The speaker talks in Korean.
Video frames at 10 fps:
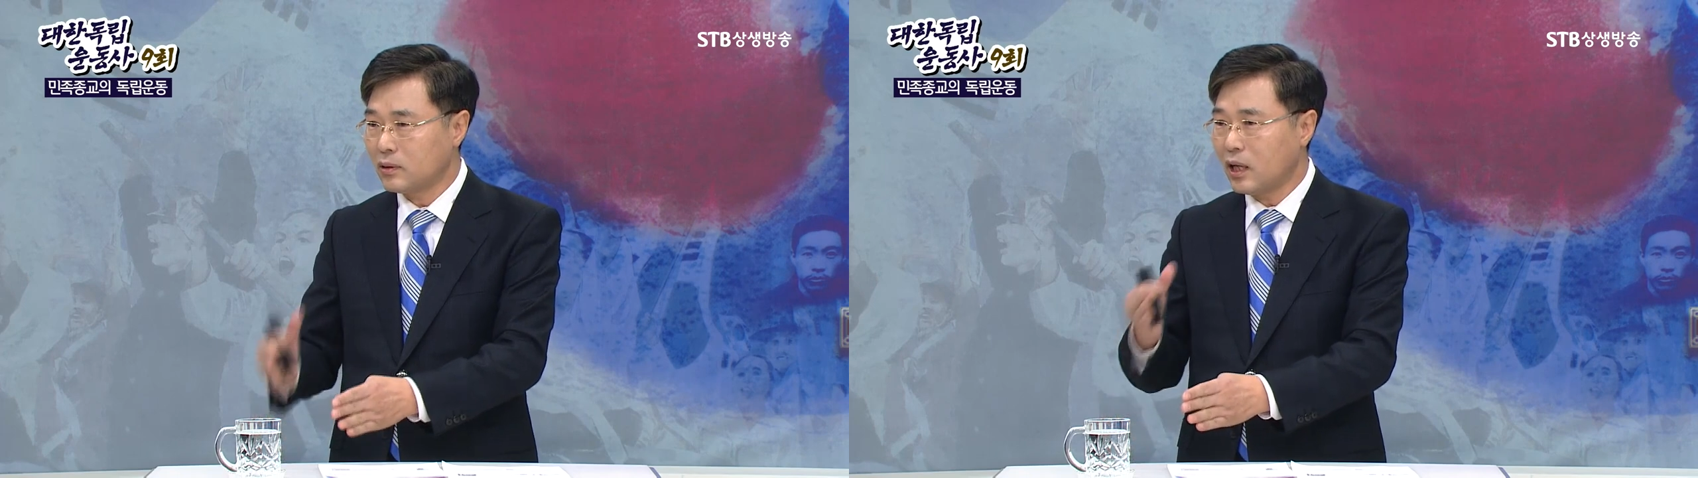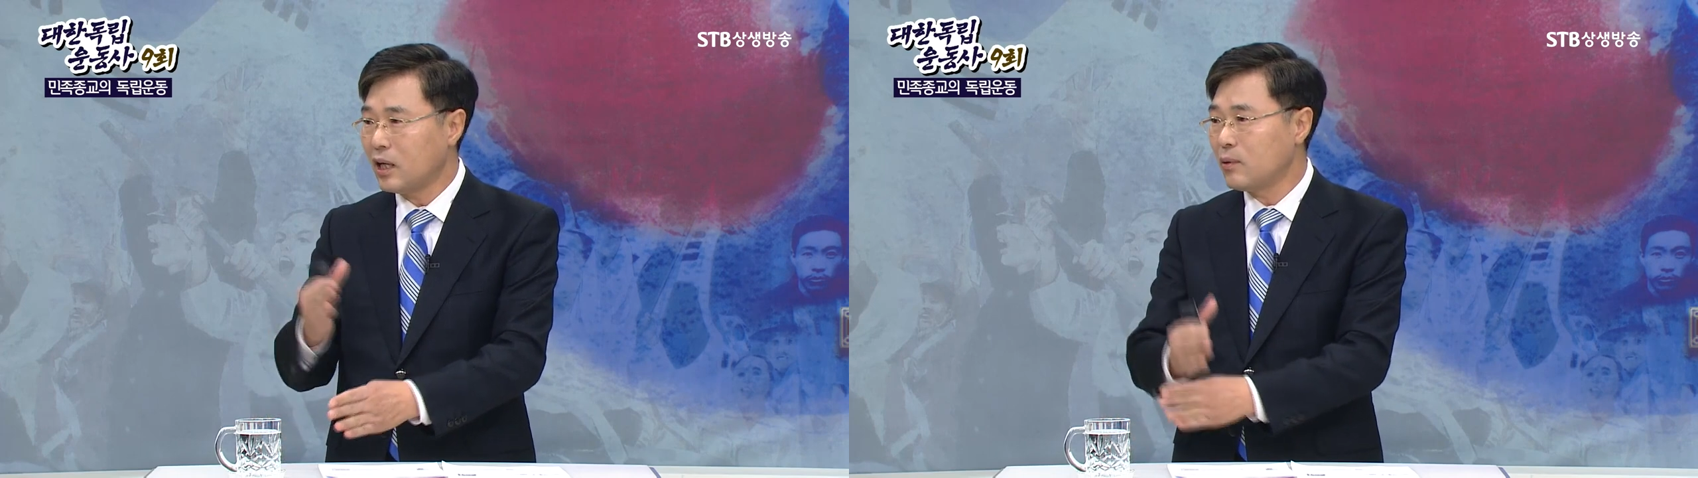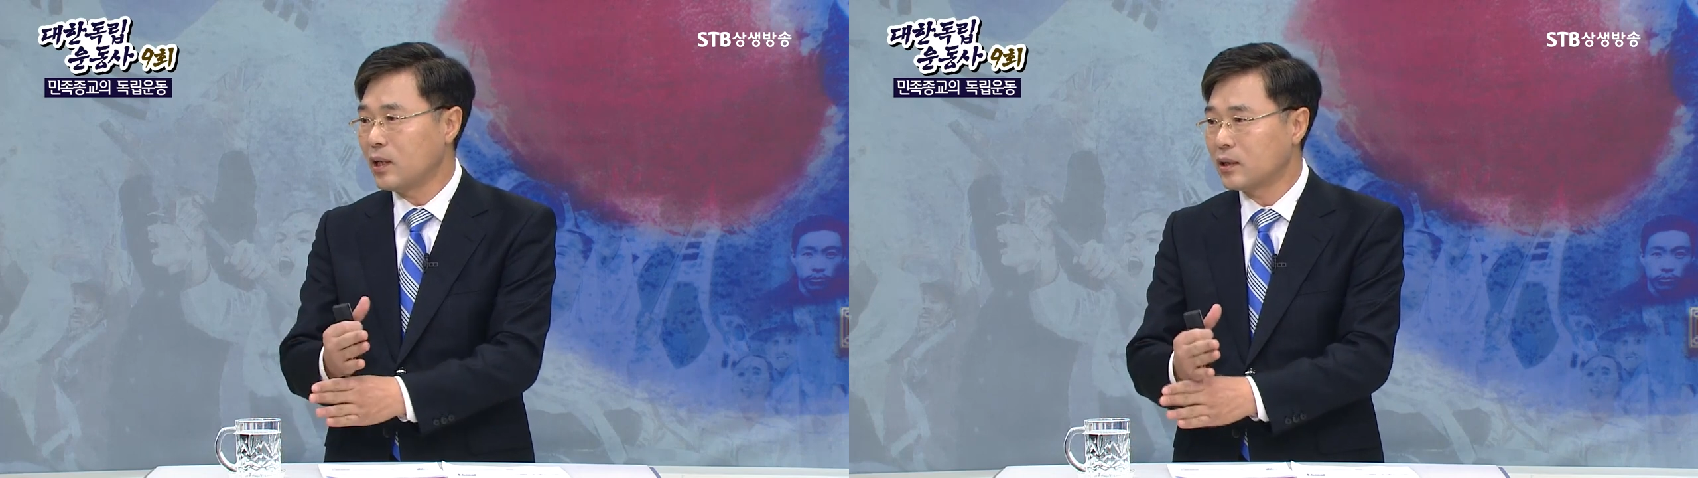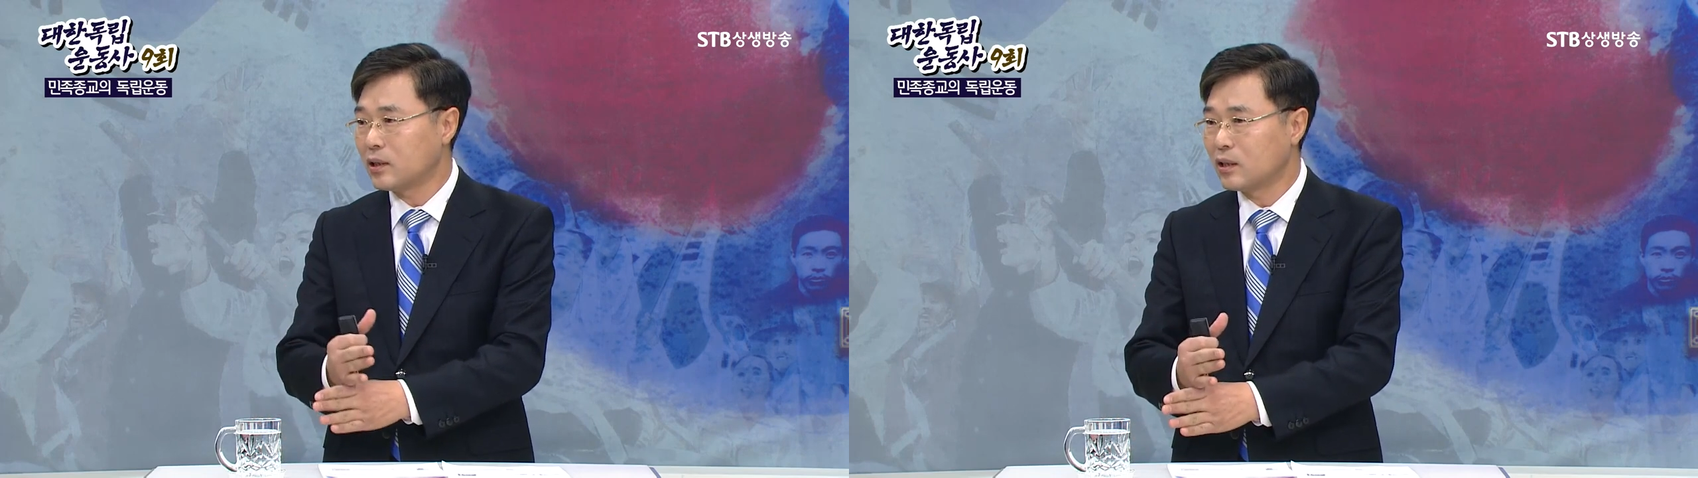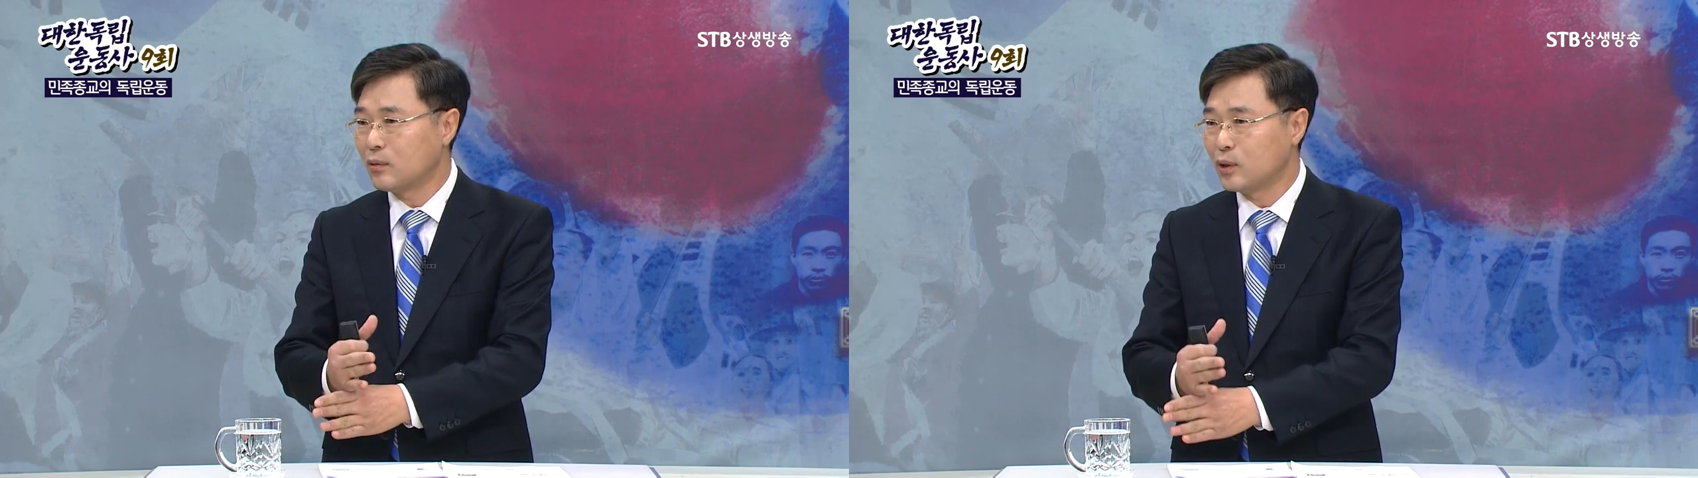탄압을
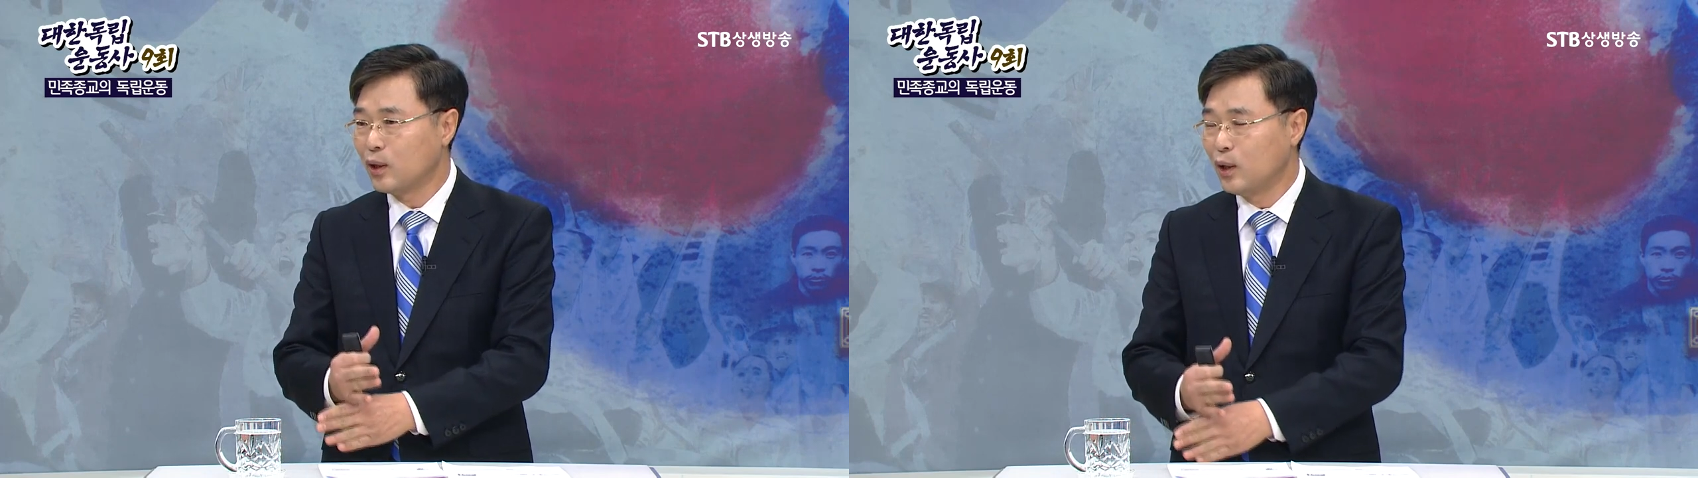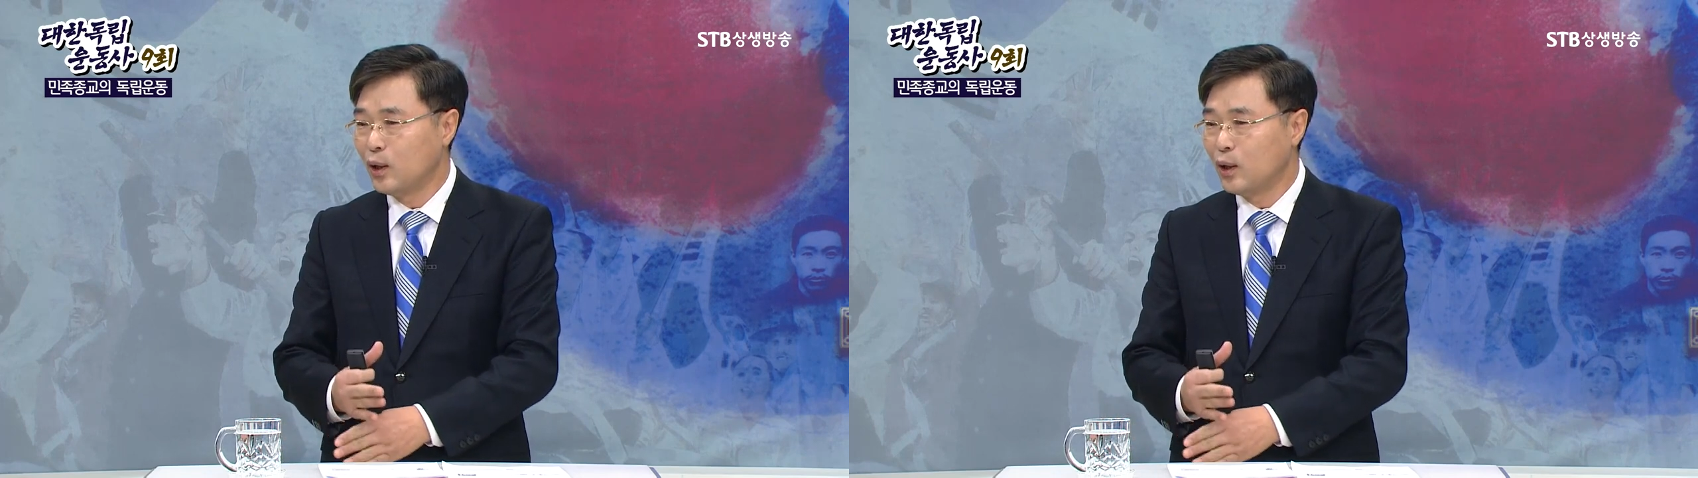하겠다는 겁니다.